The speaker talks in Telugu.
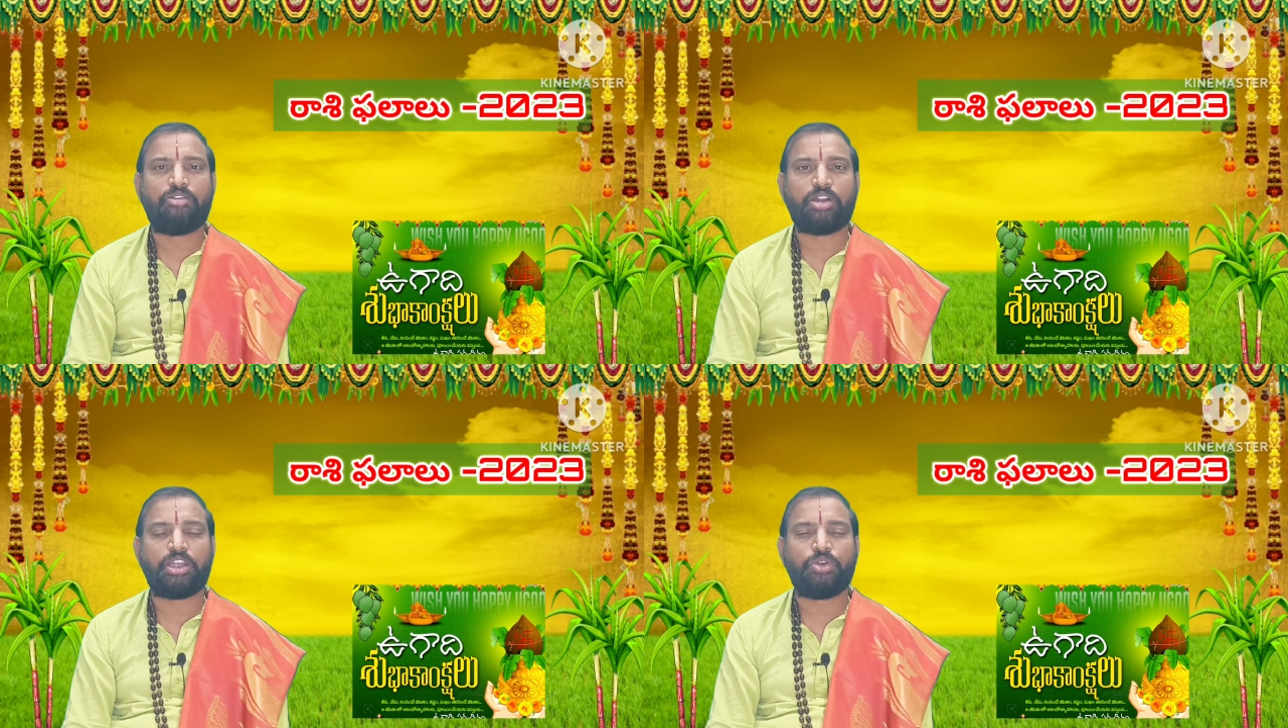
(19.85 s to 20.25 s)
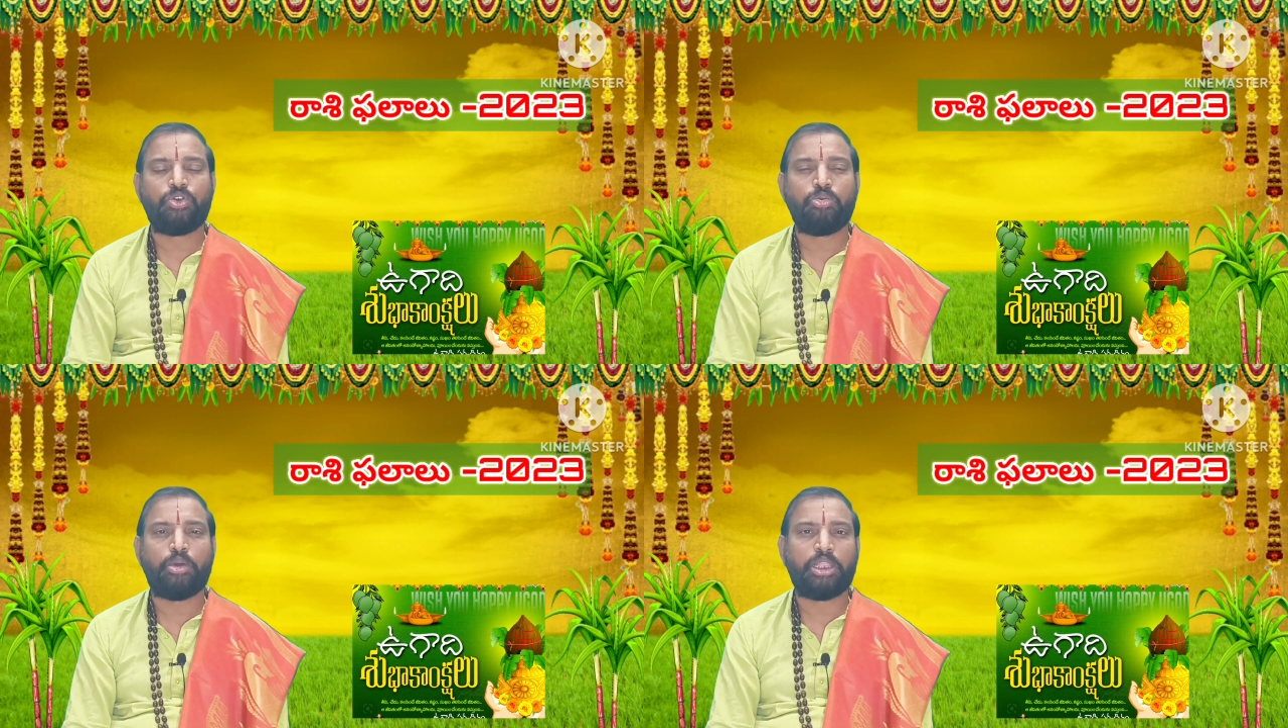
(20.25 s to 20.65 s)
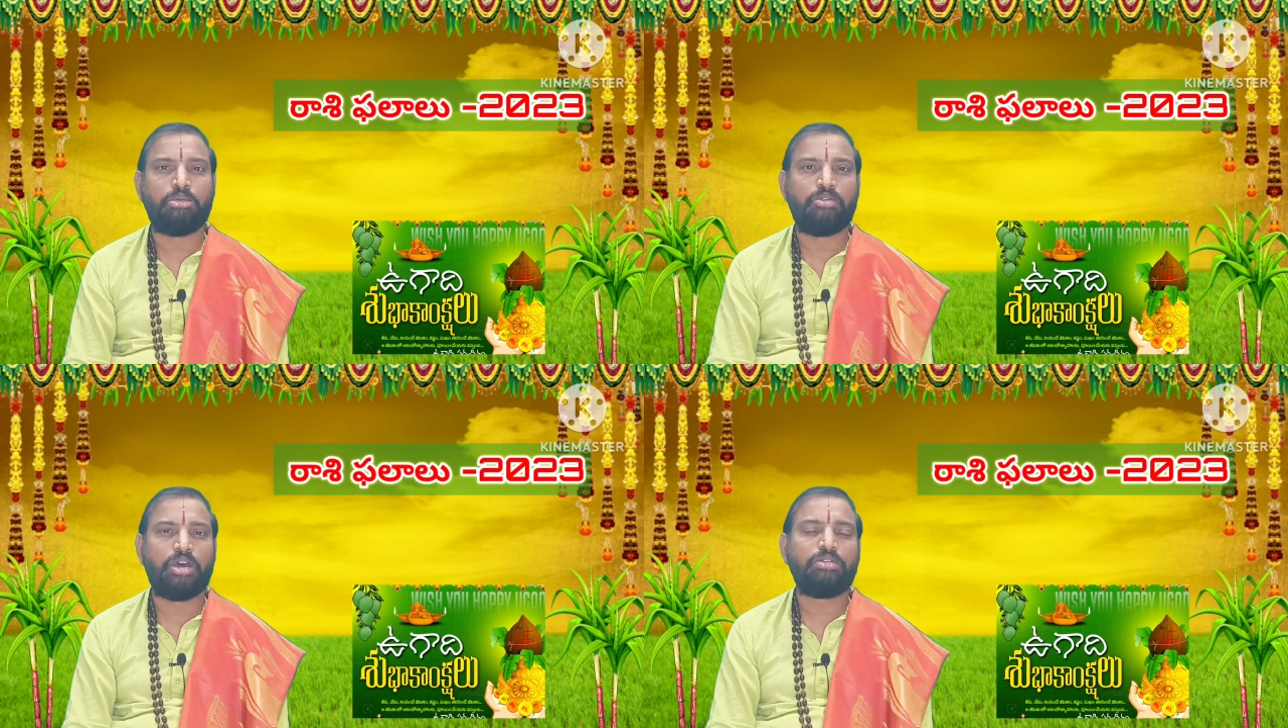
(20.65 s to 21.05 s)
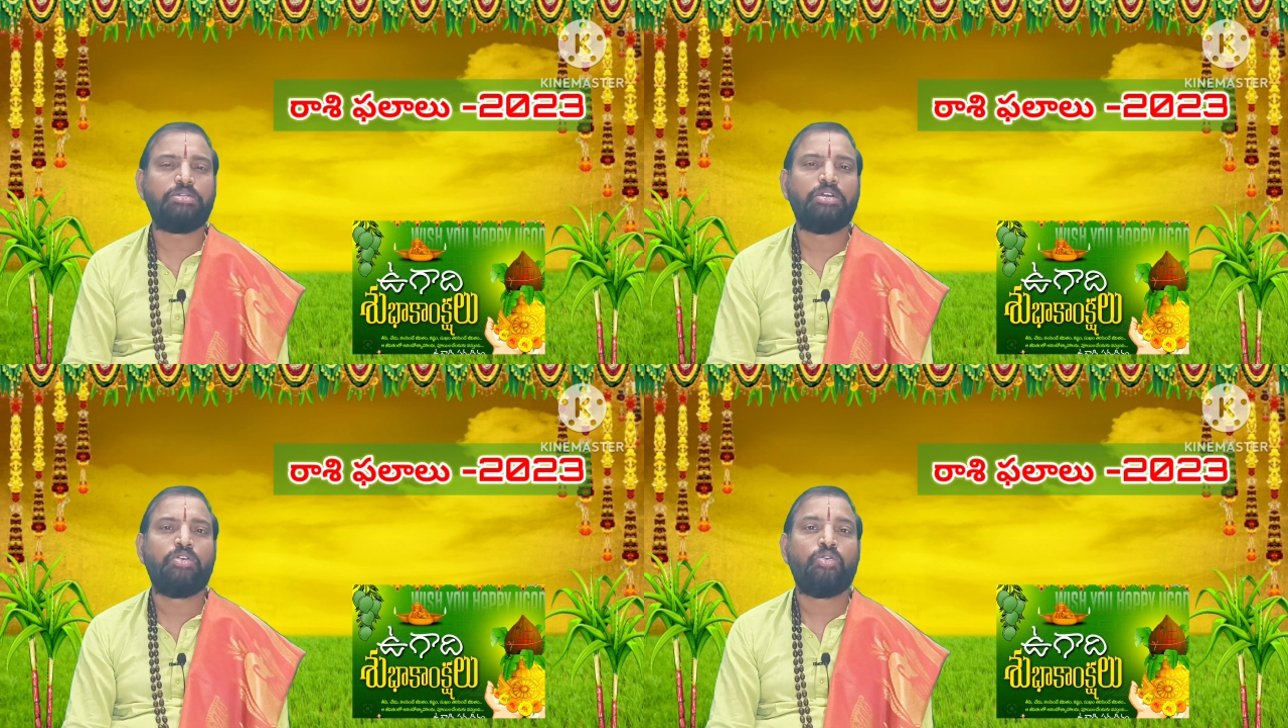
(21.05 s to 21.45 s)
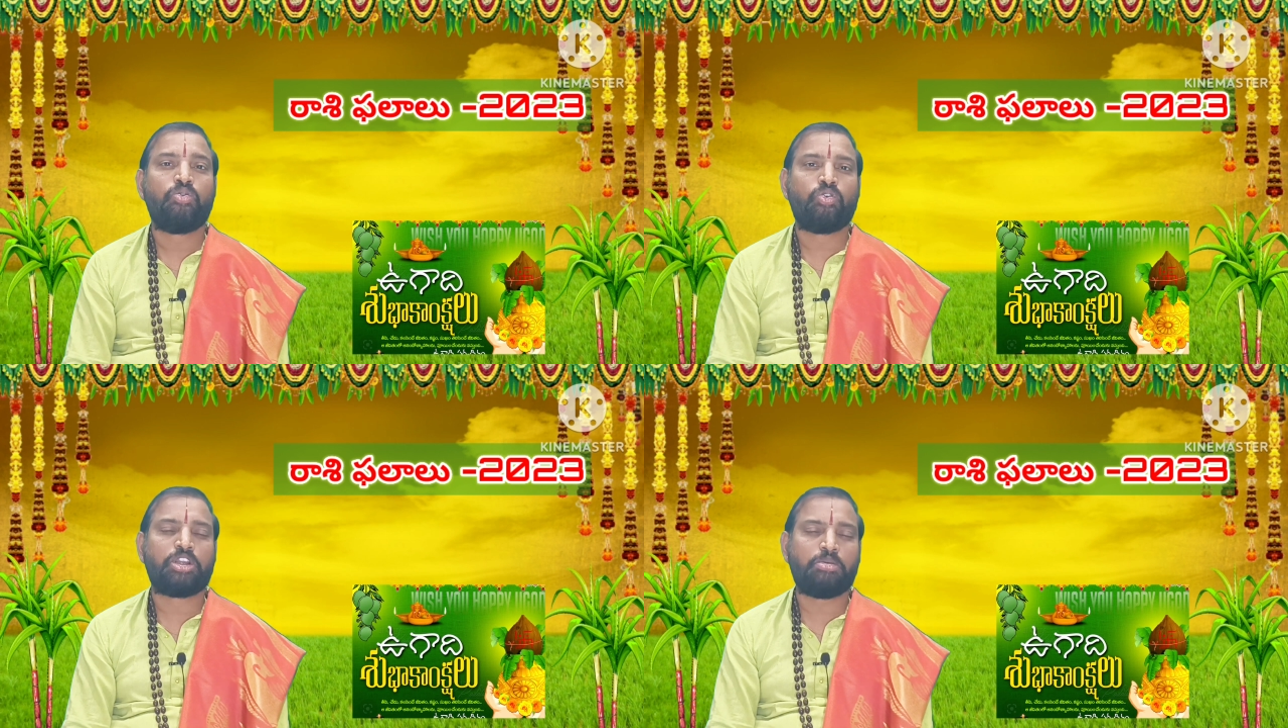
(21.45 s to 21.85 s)
ఒకటి రెండు పాదముల వారు
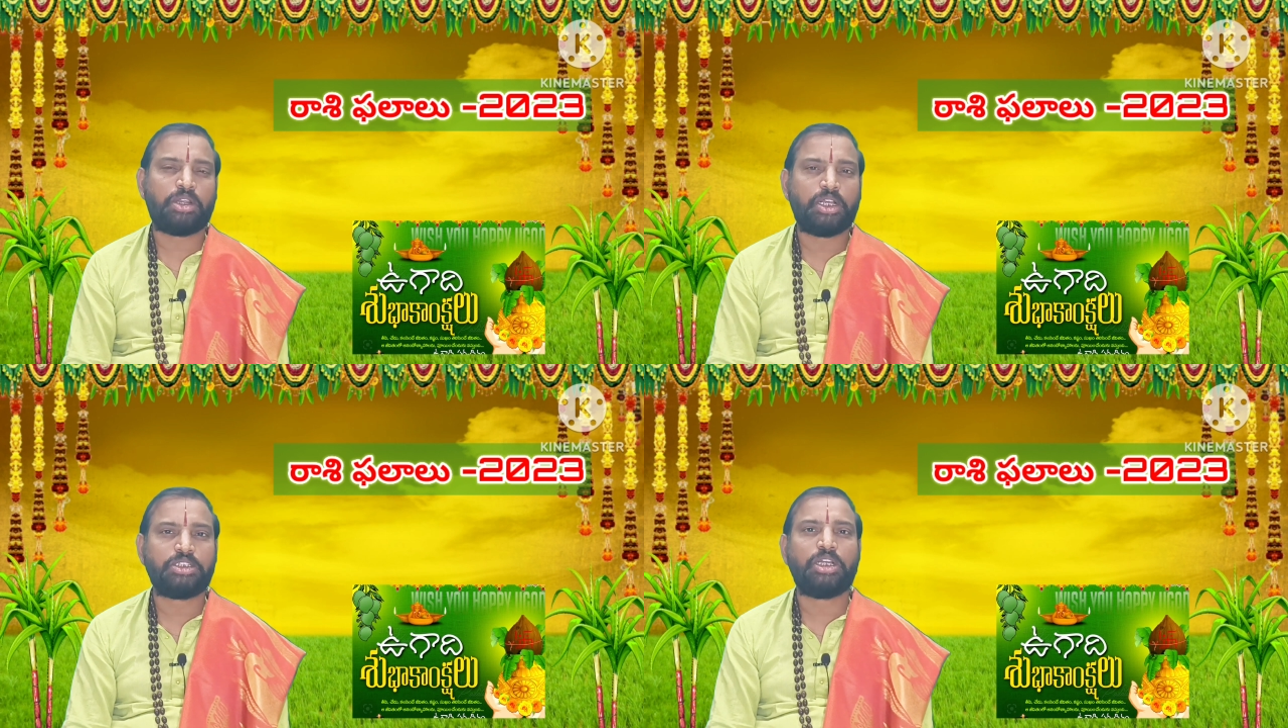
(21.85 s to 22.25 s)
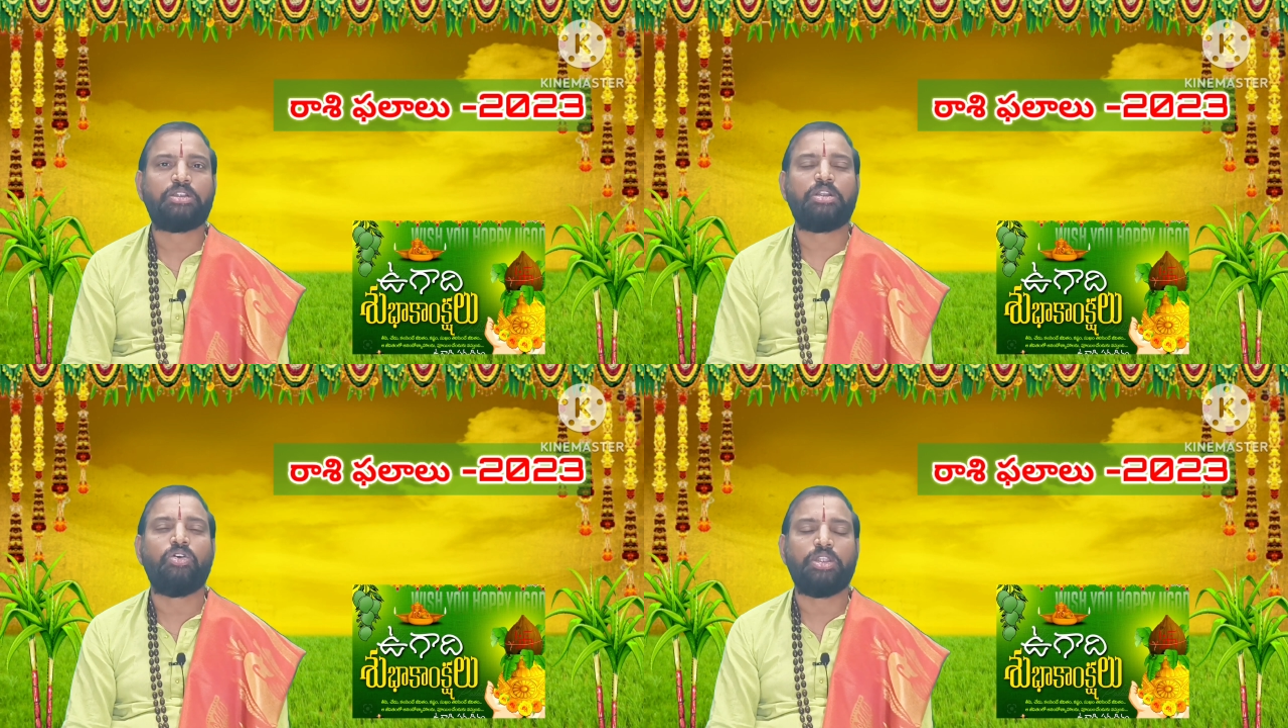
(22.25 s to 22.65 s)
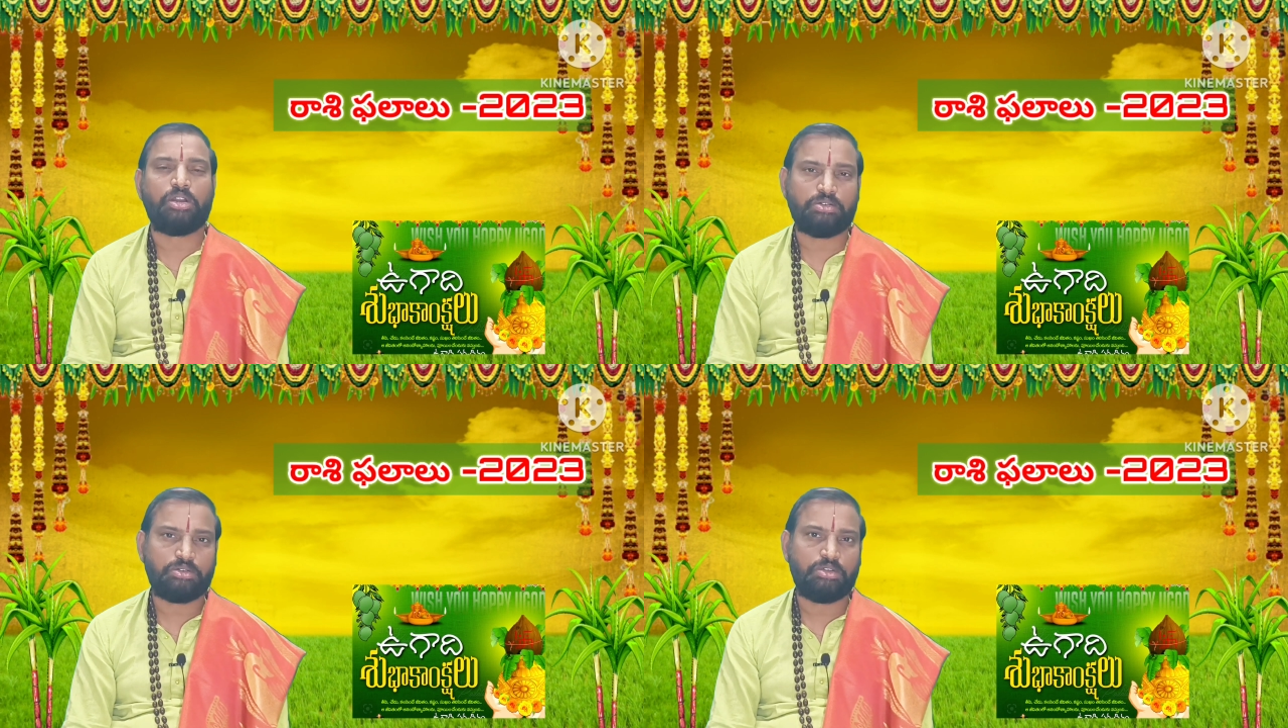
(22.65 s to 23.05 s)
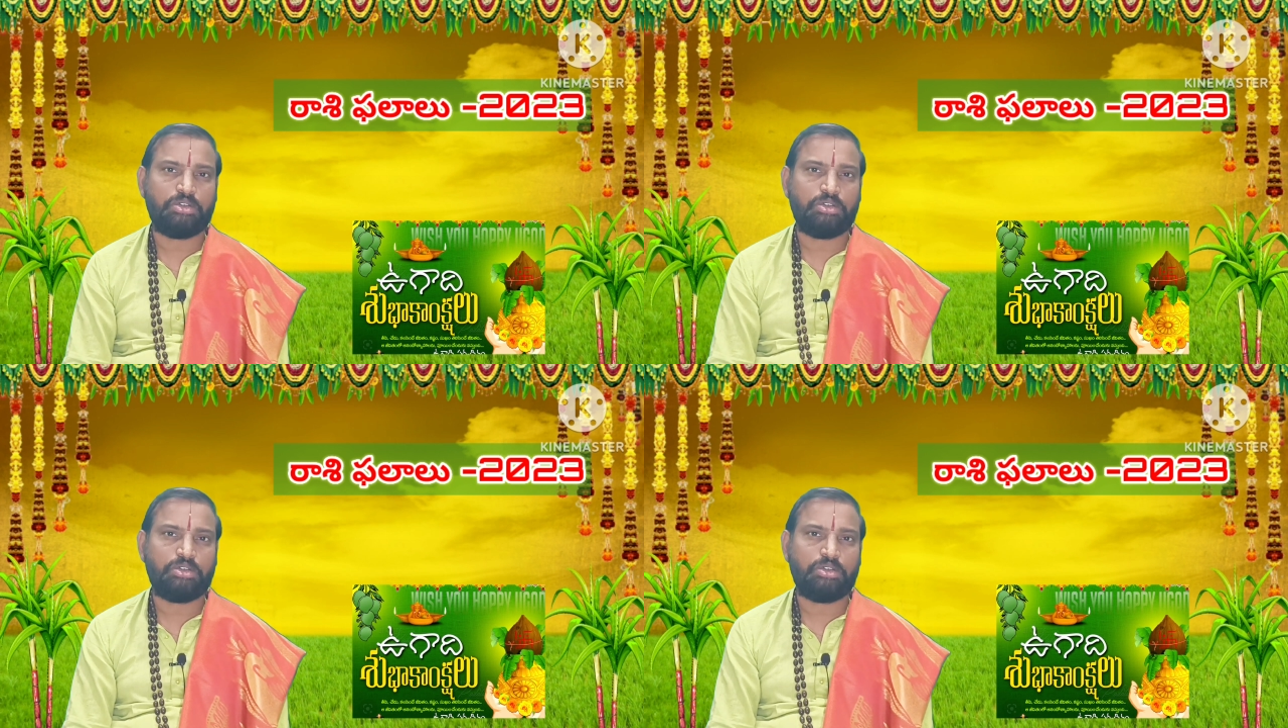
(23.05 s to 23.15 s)
వృషభ రాశి జాతకులు అవుతారు